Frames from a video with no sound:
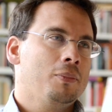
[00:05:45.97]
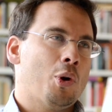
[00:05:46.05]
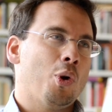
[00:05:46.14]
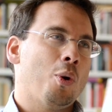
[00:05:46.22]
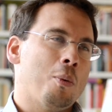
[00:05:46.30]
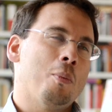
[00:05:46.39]

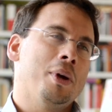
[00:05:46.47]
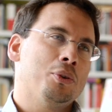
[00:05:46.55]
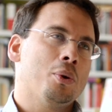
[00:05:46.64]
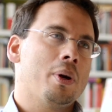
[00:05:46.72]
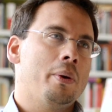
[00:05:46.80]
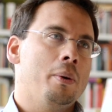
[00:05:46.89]
con los
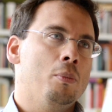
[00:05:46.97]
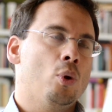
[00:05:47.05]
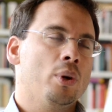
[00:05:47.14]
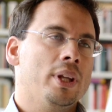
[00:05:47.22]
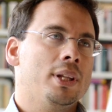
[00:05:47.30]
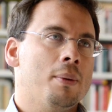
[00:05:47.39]
momentos que vivimos
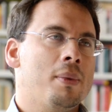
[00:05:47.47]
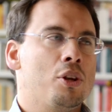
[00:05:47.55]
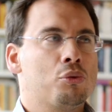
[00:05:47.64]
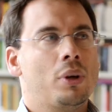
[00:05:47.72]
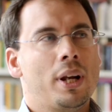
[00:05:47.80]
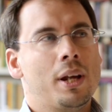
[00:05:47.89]
hoy en día en
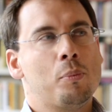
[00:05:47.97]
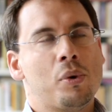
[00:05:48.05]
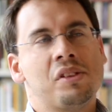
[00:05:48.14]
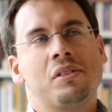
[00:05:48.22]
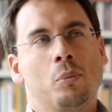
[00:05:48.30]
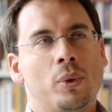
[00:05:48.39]
Venezuela y que
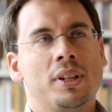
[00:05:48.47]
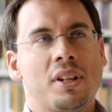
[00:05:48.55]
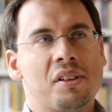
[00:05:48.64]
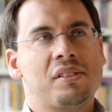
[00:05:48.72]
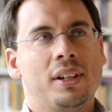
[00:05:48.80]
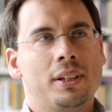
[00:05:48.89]
pueden ser muy
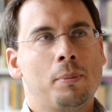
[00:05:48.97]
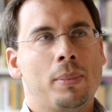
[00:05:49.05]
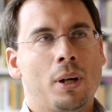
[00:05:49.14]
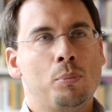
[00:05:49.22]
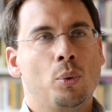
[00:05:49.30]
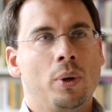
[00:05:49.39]
interesantes
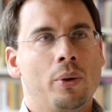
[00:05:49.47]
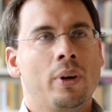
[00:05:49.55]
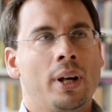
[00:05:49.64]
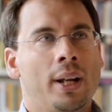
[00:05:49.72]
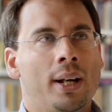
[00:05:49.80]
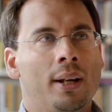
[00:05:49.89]
para el público
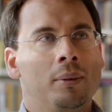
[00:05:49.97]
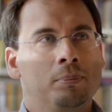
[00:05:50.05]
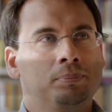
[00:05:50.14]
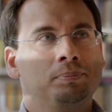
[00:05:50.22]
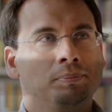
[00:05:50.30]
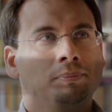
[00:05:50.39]
en general.